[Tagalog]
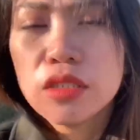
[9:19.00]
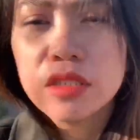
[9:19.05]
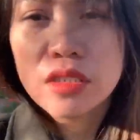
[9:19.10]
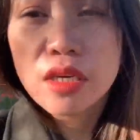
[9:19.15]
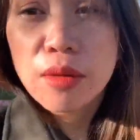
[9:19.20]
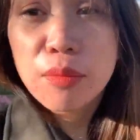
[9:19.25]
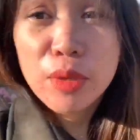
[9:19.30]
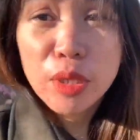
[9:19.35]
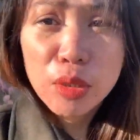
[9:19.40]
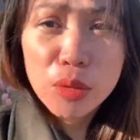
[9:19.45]

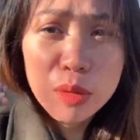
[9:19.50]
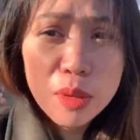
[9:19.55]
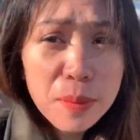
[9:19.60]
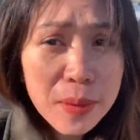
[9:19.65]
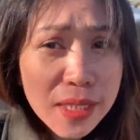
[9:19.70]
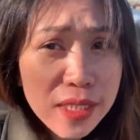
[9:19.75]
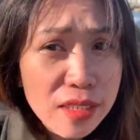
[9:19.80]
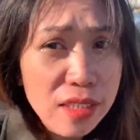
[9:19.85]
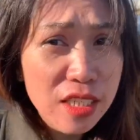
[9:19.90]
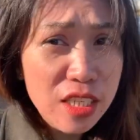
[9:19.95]
Sabi ko
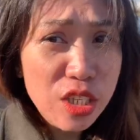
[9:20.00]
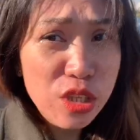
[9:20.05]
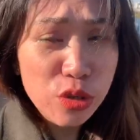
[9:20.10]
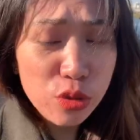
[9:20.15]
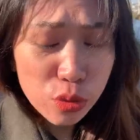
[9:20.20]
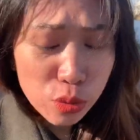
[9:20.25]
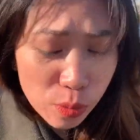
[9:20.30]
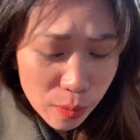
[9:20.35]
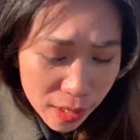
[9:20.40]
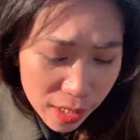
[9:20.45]
naman sa
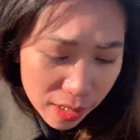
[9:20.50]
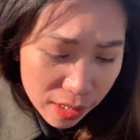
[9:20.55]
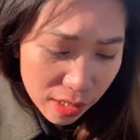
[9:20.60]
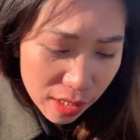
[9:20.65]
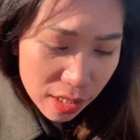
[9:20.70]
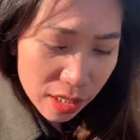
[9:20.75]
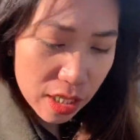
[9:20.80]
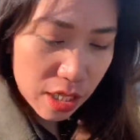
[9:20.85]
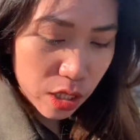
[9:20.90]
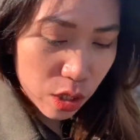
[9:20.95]
inyo,
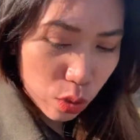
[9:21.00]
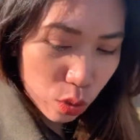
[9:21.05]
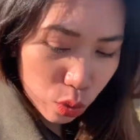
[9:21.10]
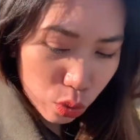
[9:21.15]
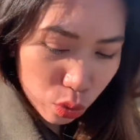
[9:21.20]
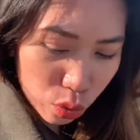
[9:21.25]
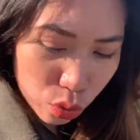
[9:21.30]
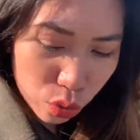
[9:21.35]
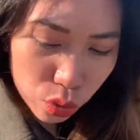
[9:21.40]
maganda dito.